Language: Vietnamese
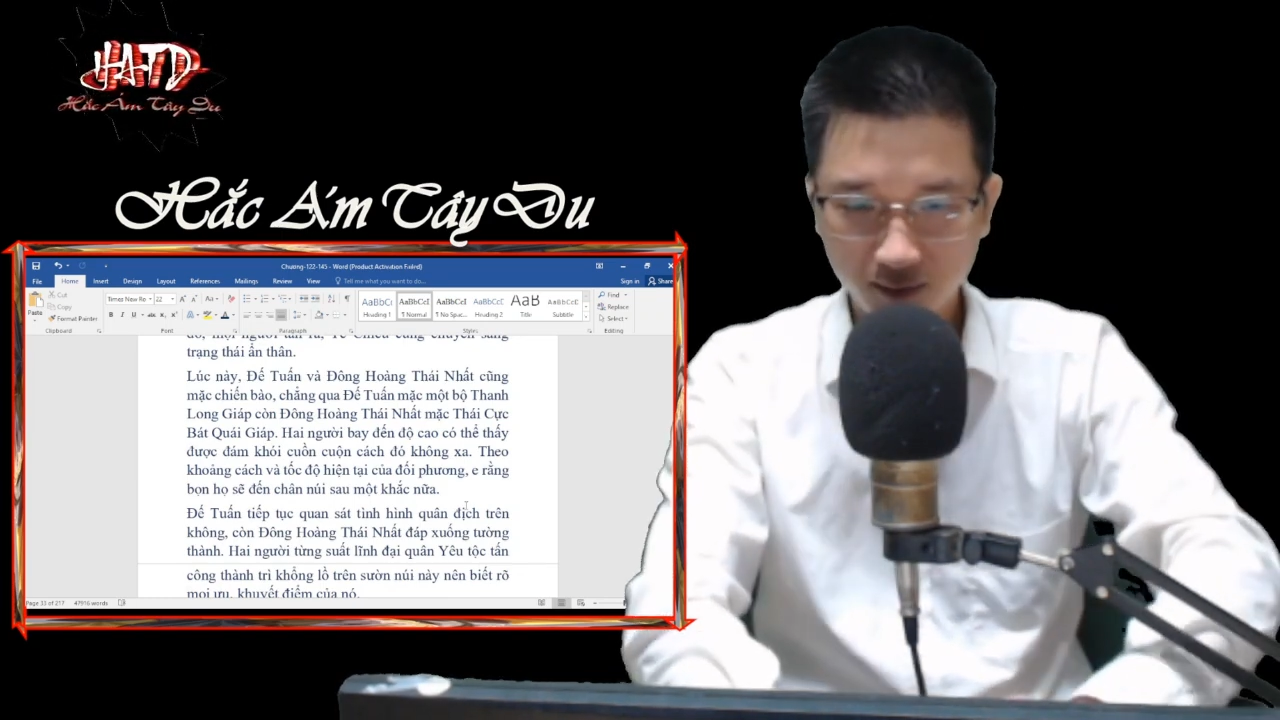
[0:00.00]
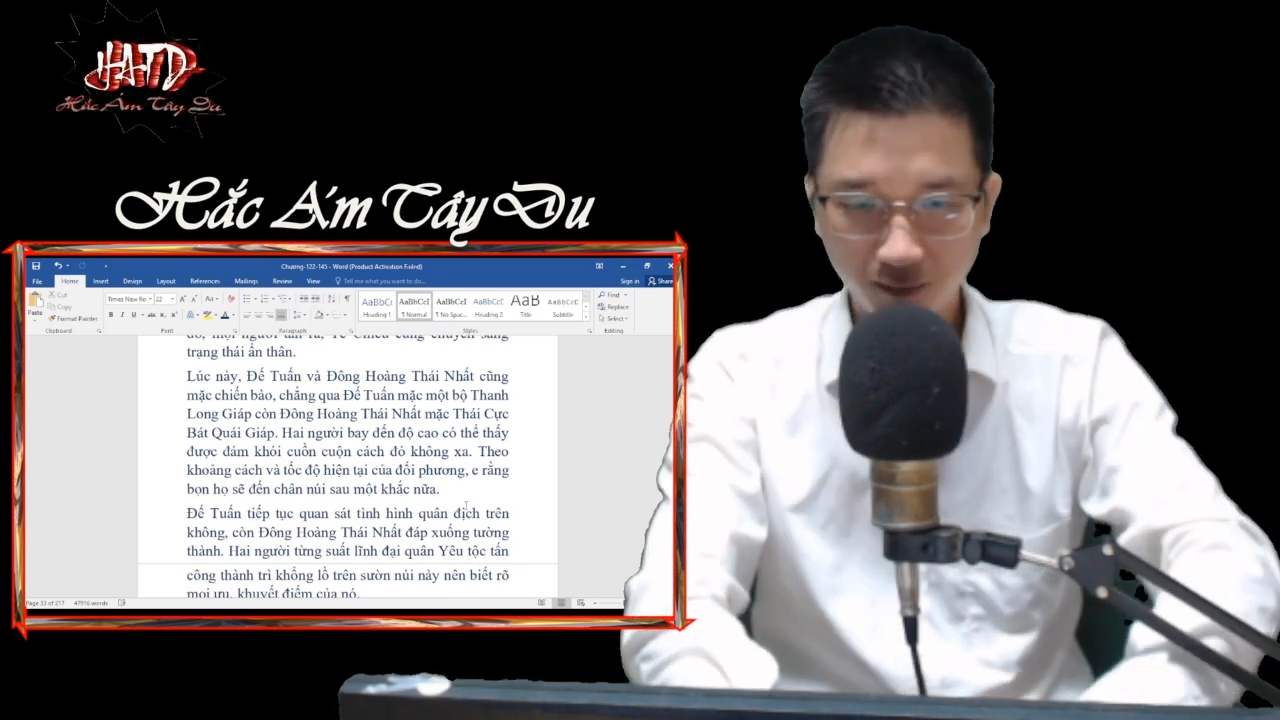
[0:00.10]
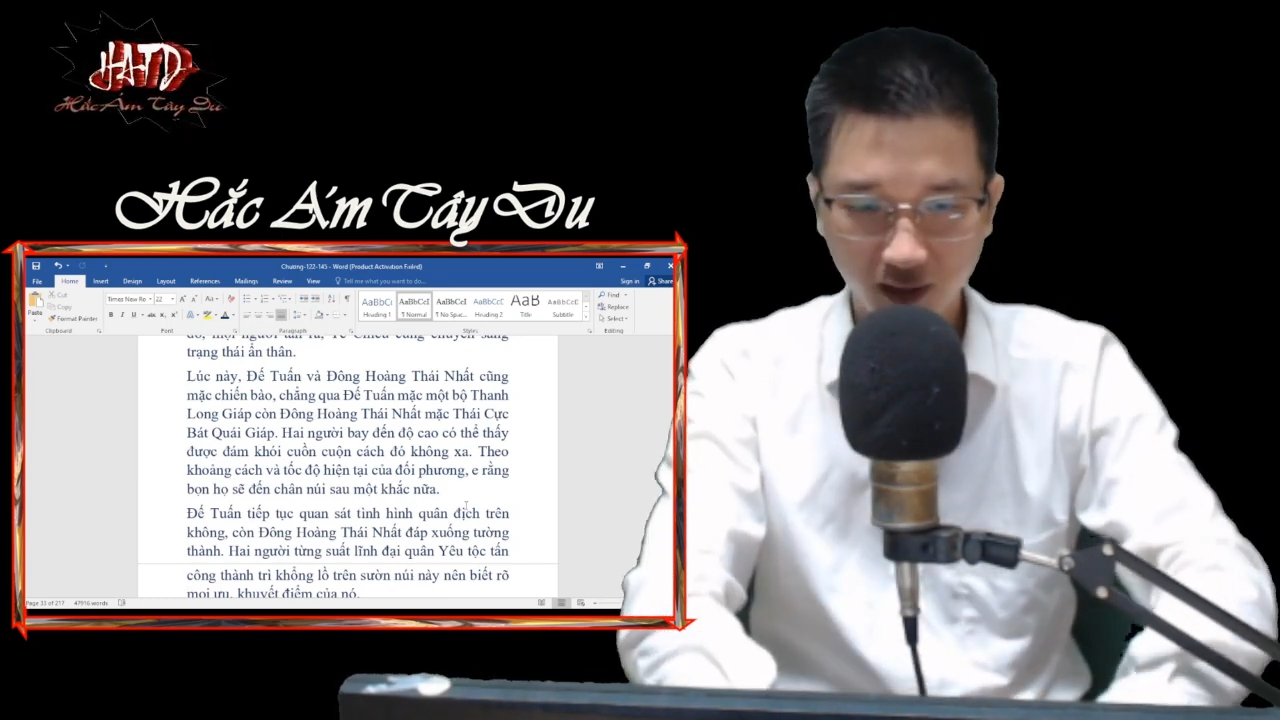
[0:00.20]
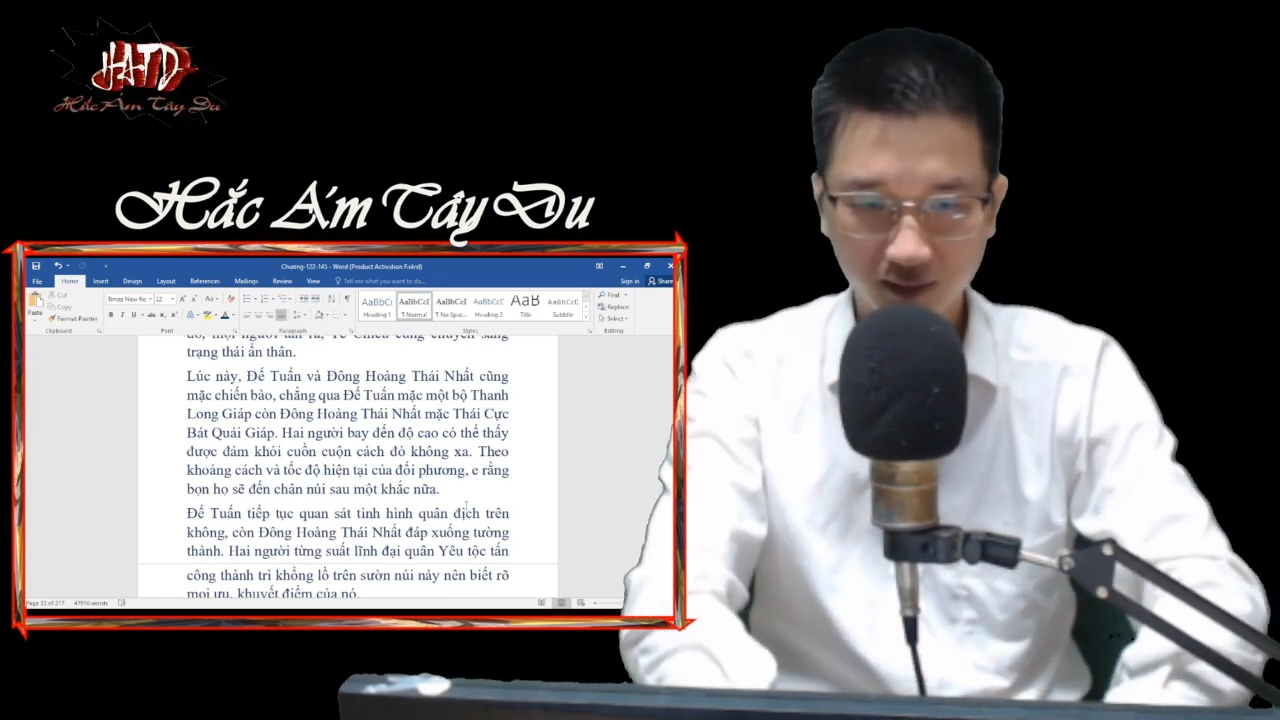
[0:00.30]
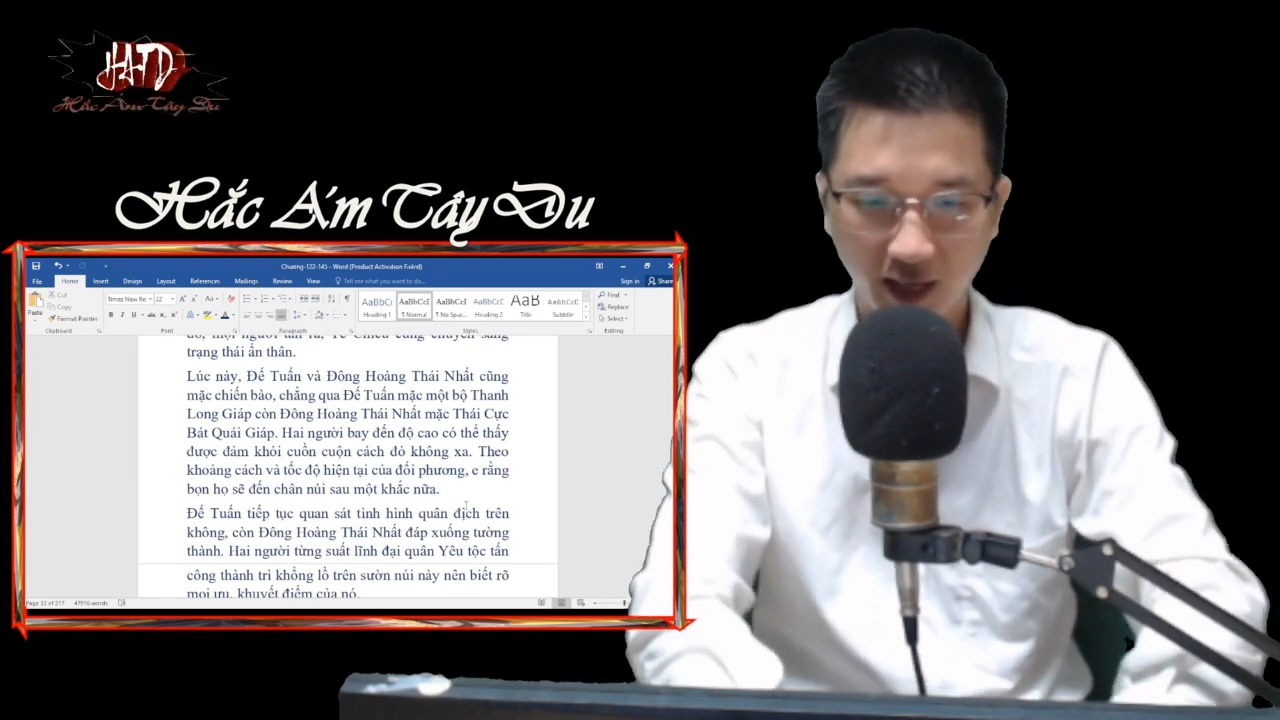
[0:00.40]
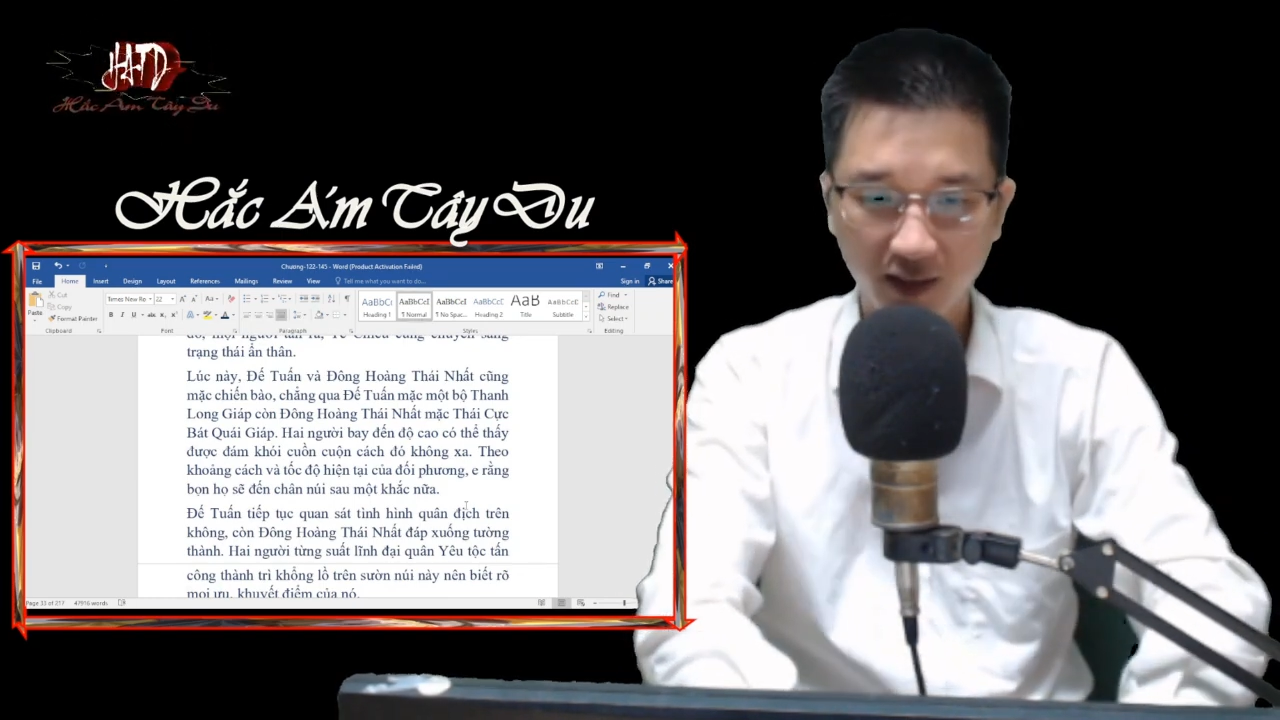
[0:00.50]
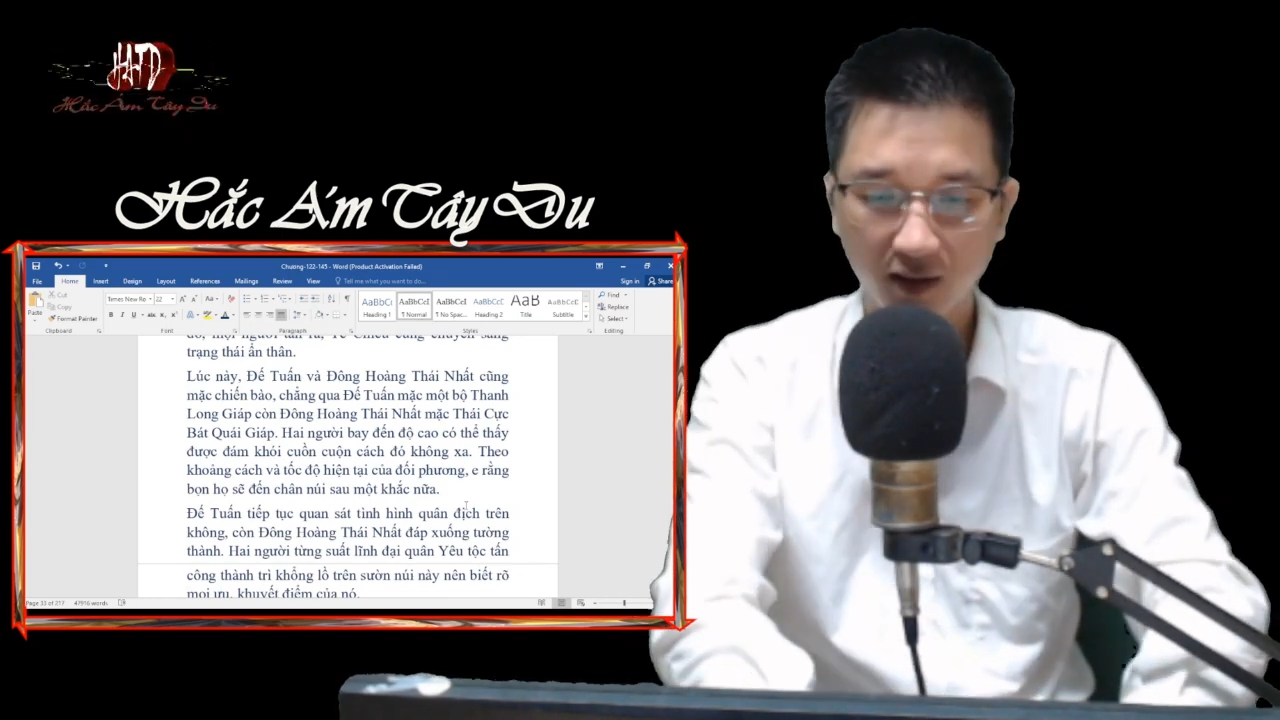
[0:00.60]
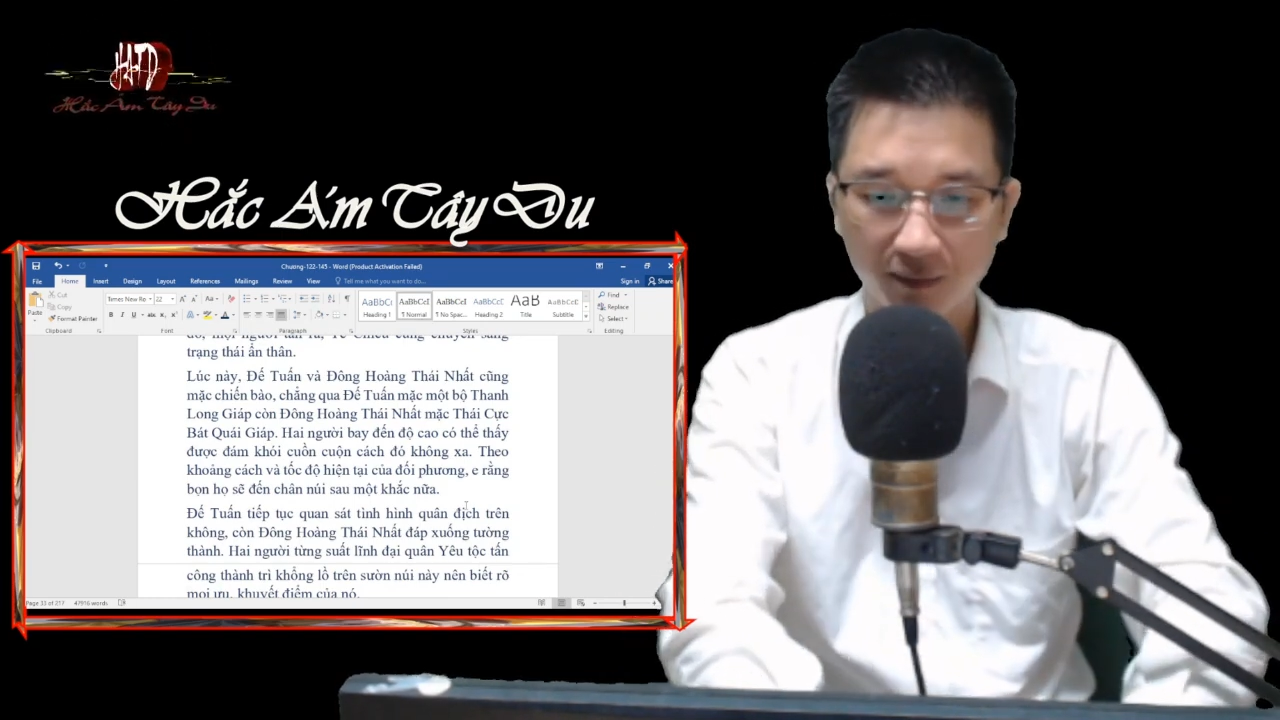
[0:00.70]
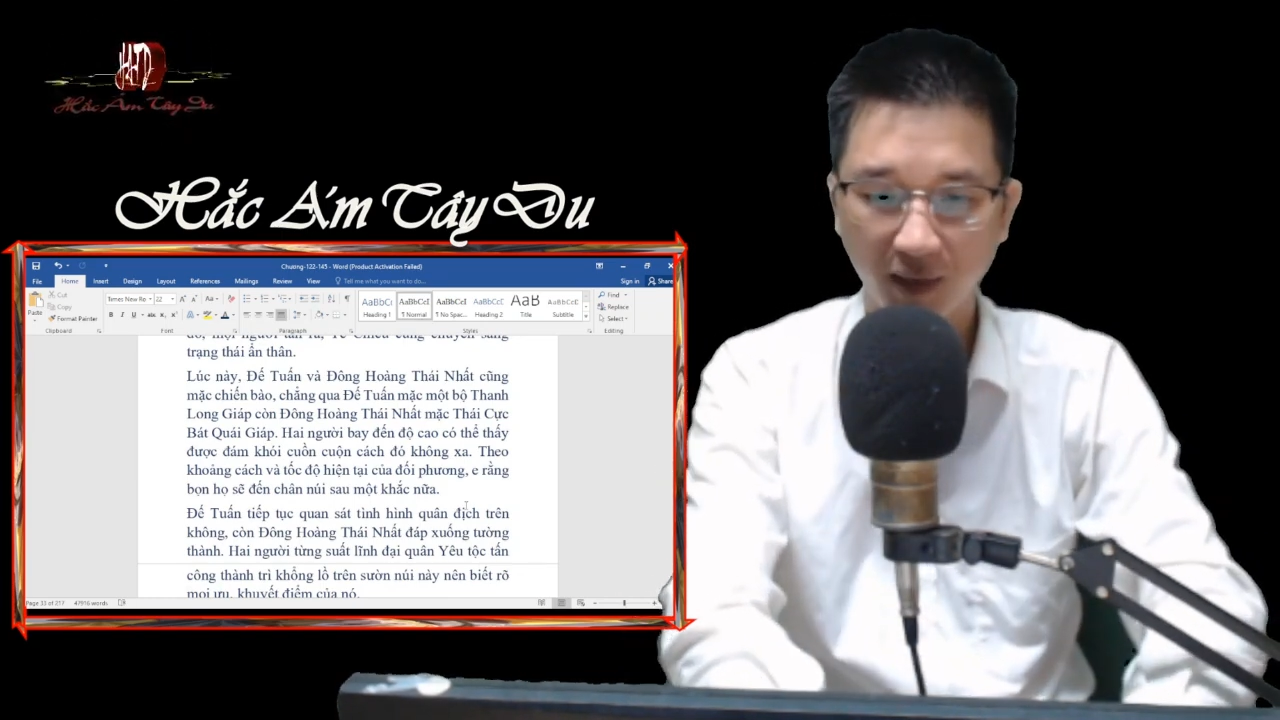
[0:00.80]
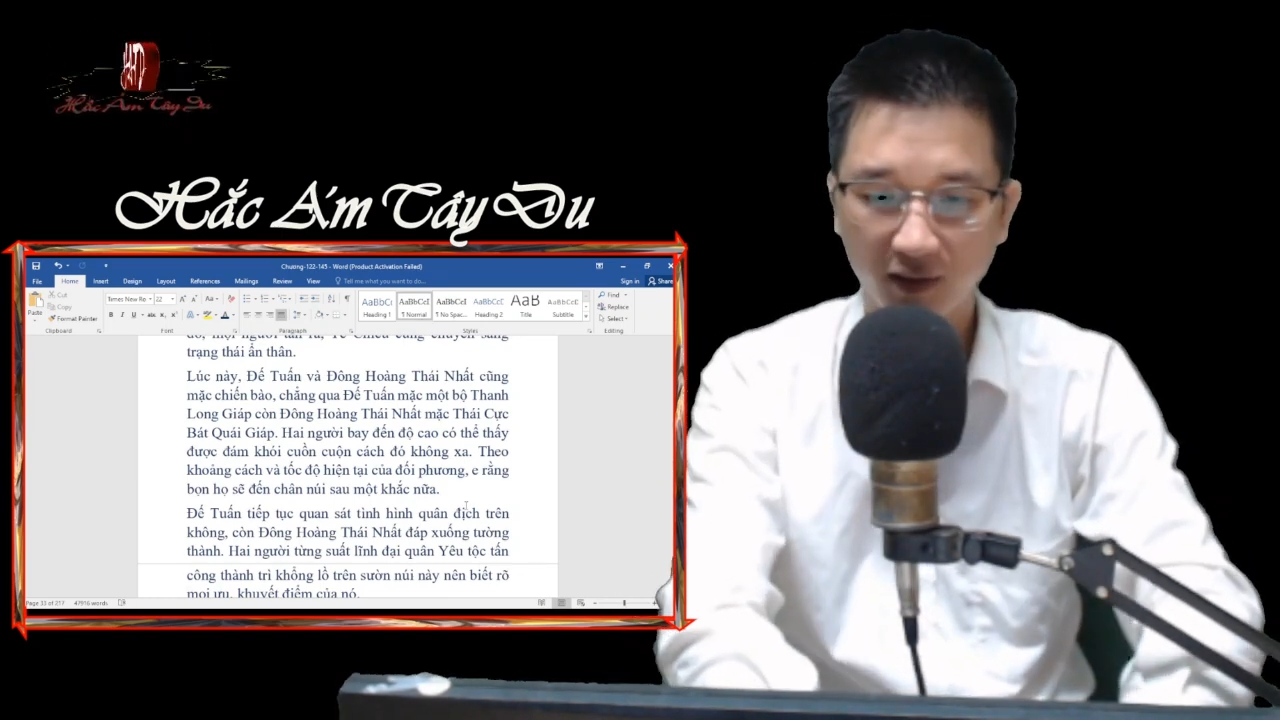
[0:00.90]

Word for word: mặc thái cực